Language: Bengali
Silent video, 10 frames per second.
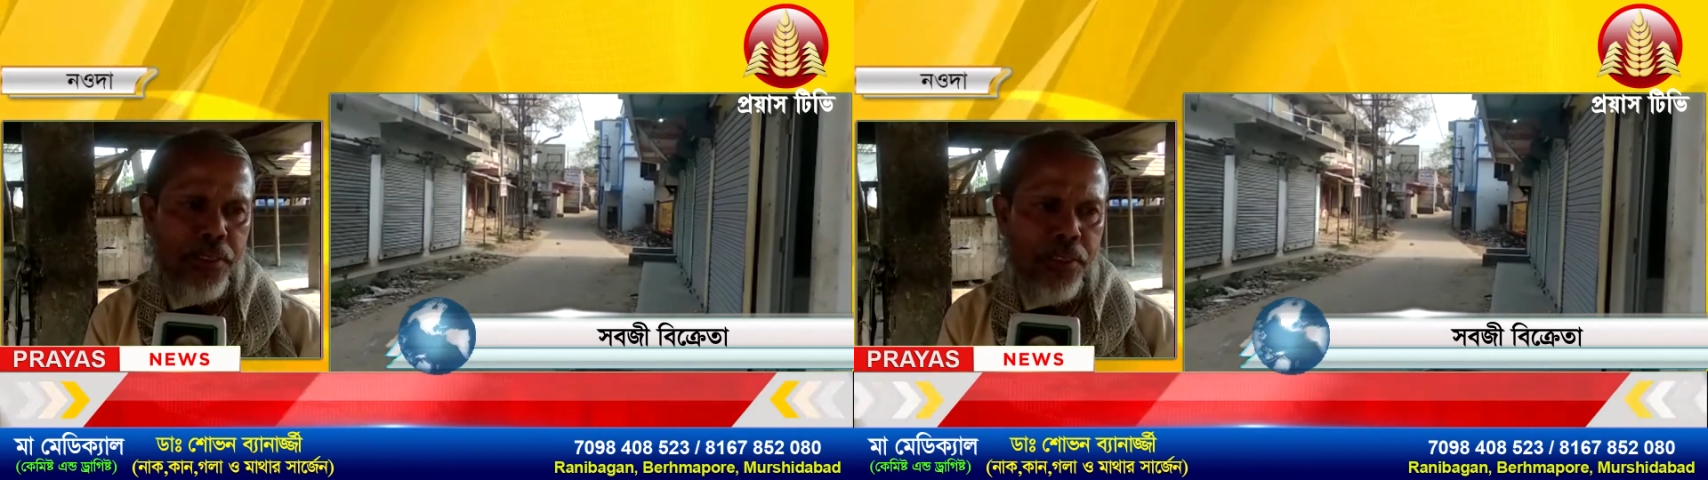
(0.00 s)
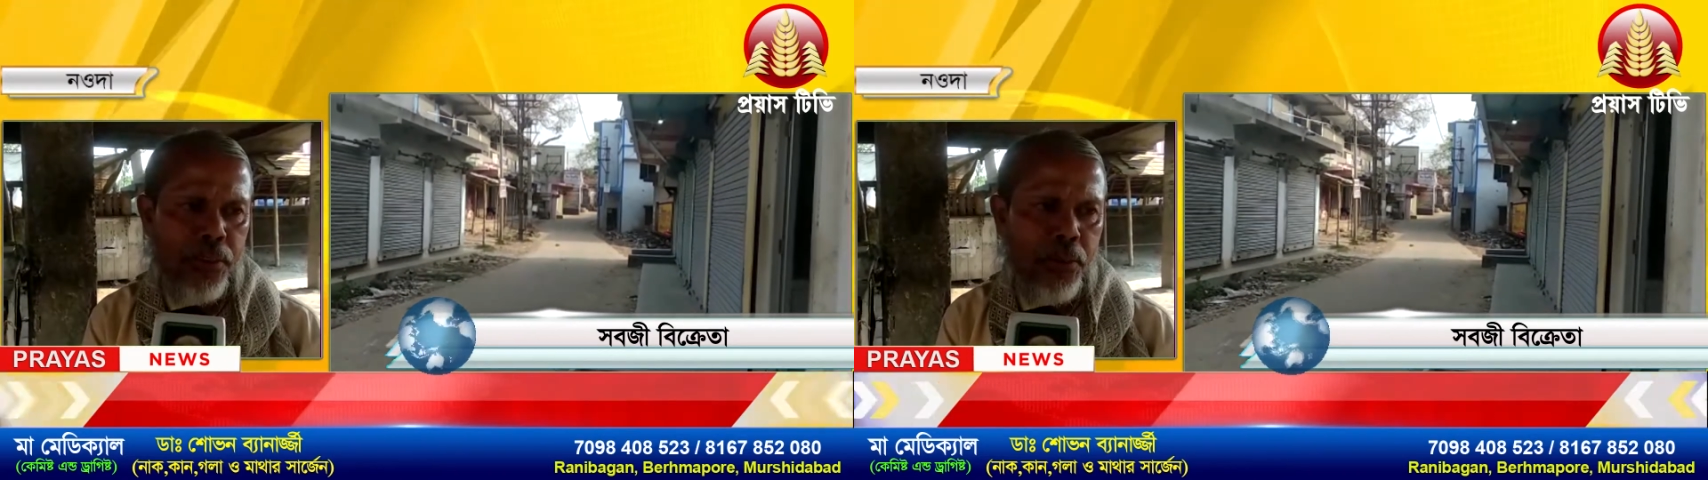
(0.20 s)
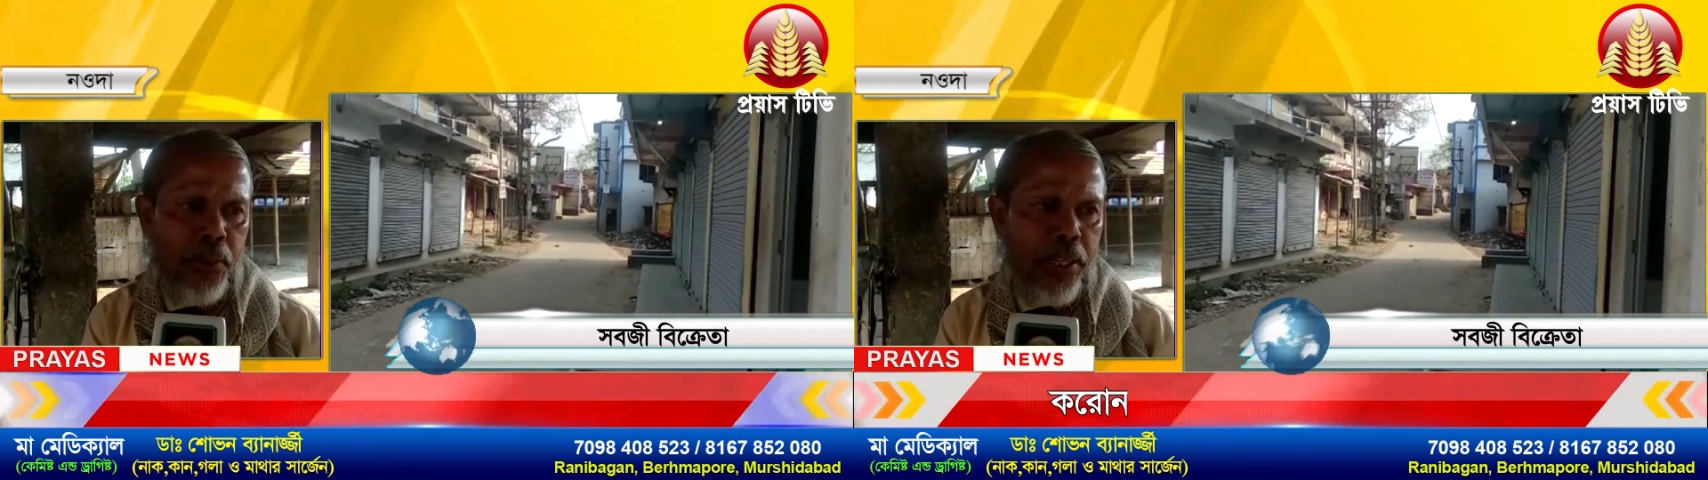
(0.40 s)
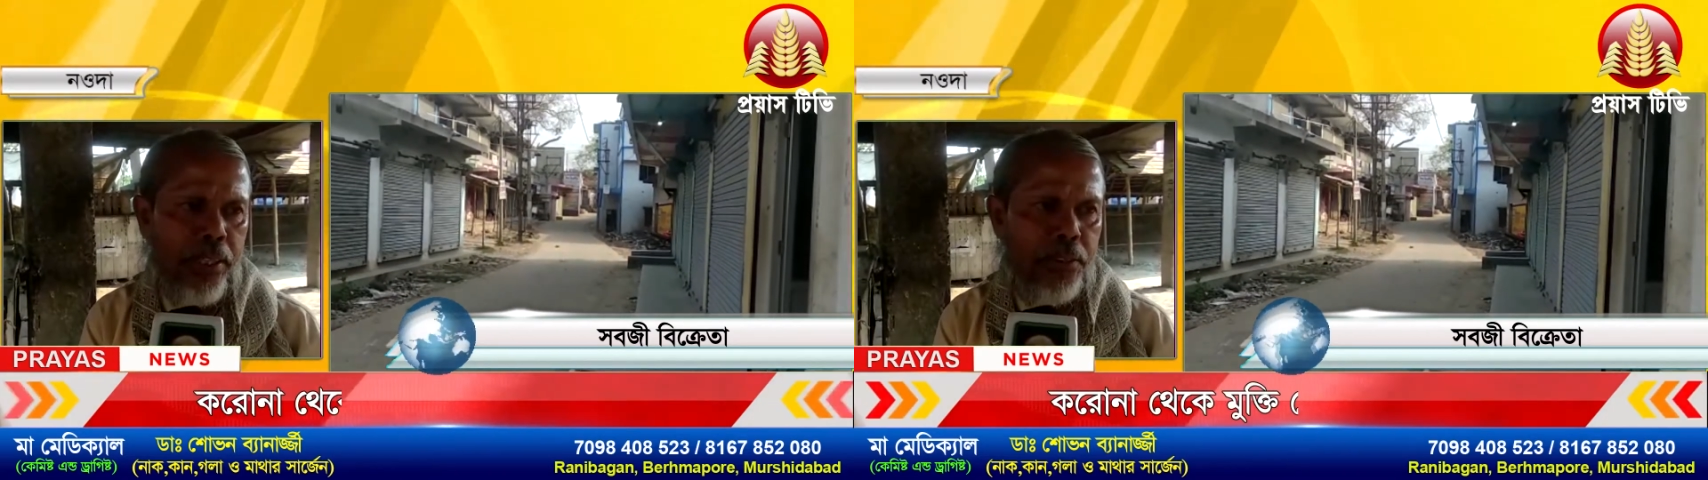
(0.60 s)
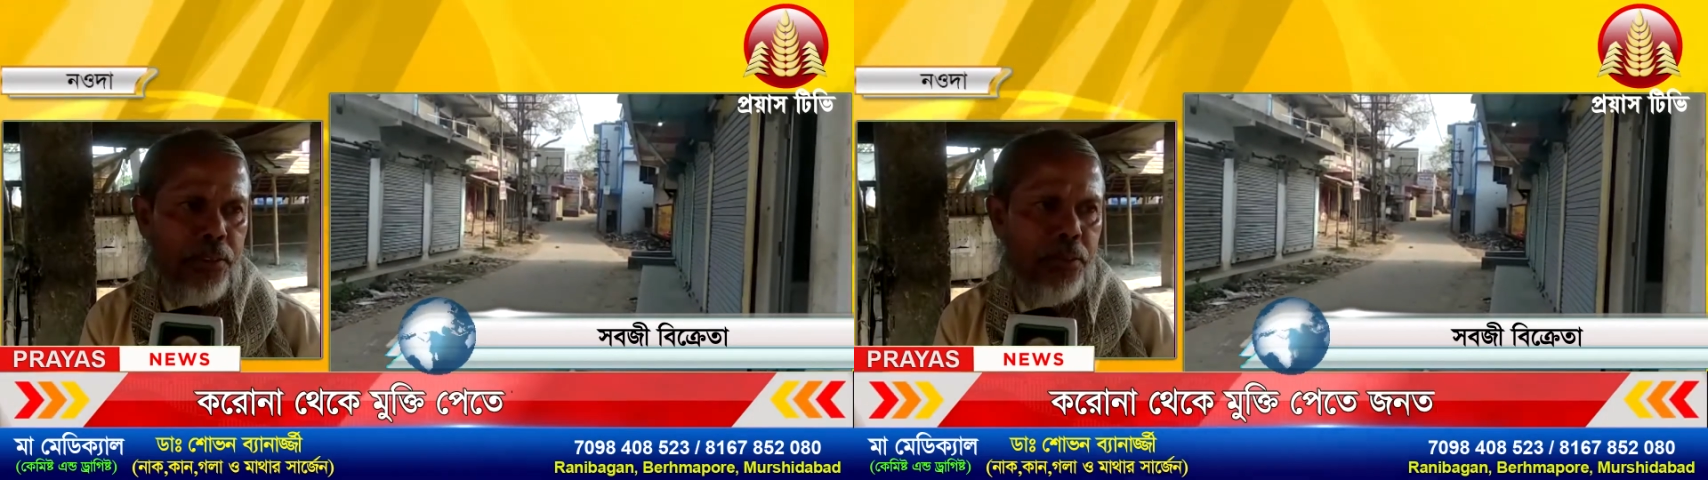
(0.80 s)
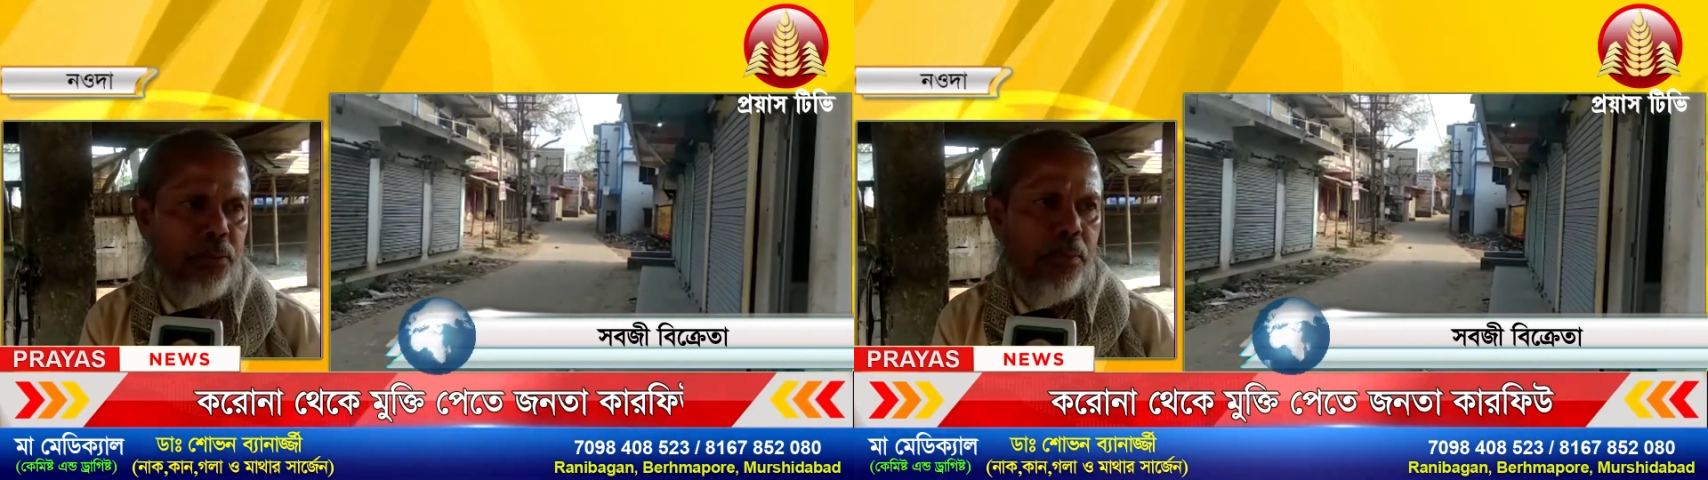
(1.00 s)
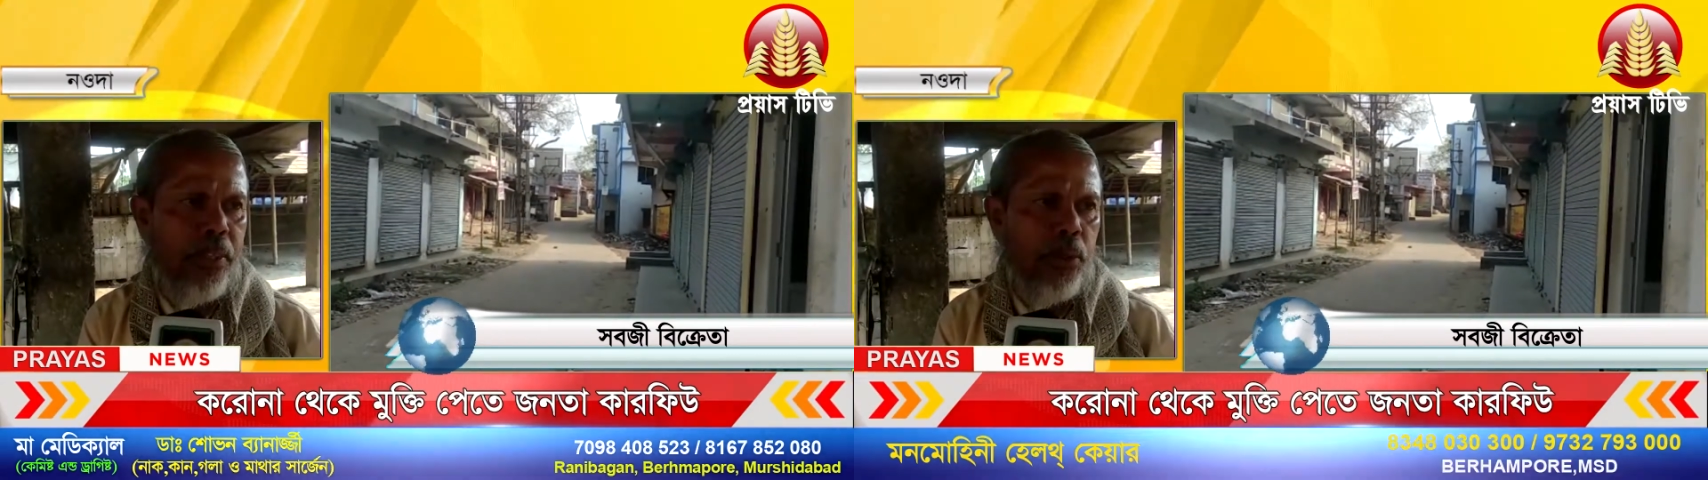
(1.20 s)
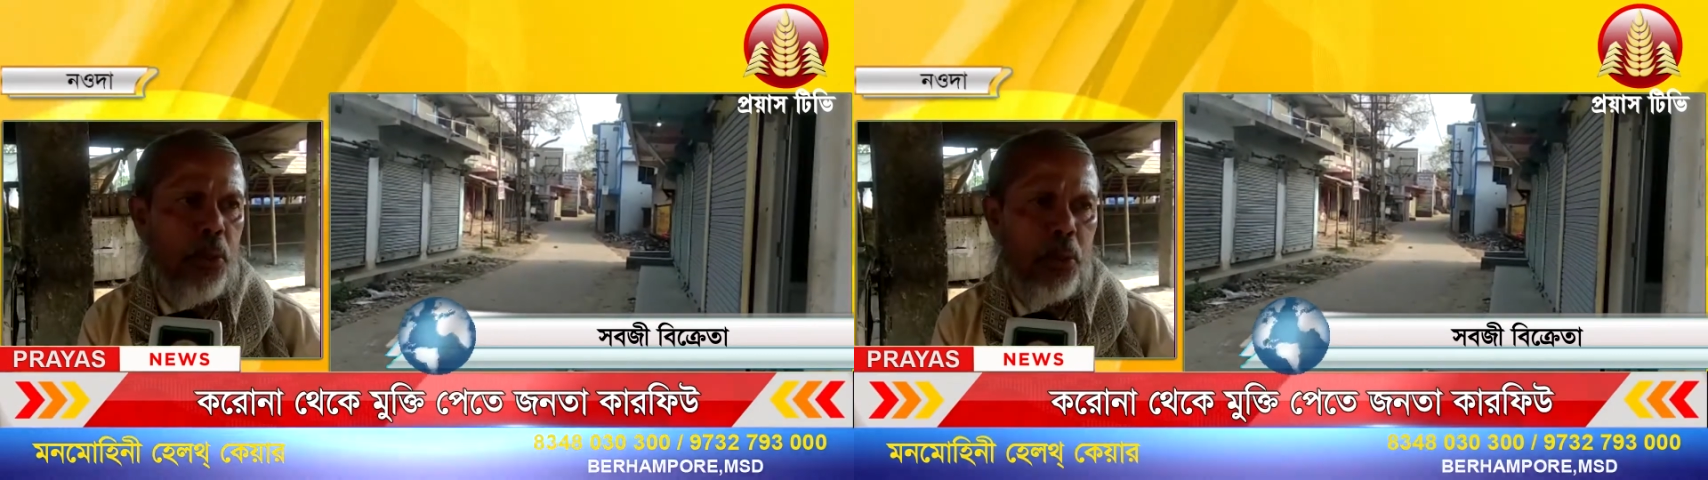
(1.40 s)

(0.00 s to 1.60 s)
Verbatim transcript: তবে এখনো